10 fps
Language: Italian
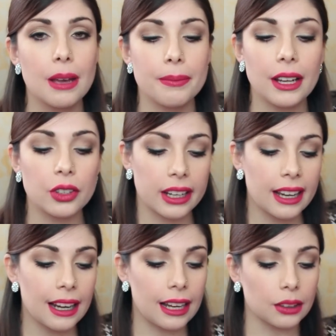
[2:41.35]
mi hanno
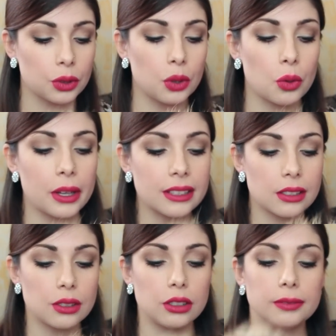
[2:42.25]
regalato
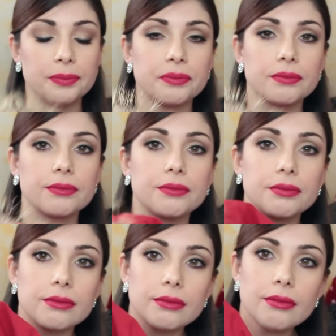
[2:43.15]
questo
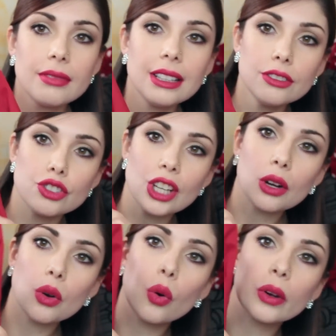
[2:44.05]

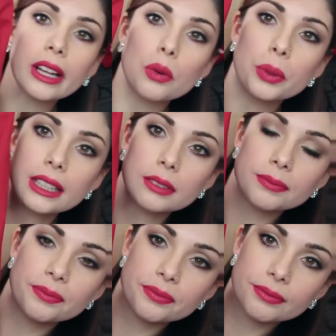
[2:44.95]
giaccone
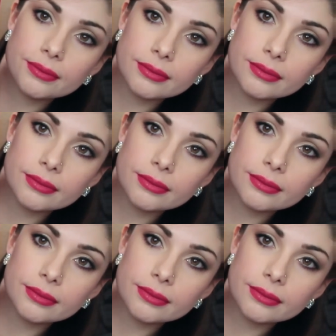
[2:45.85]
qui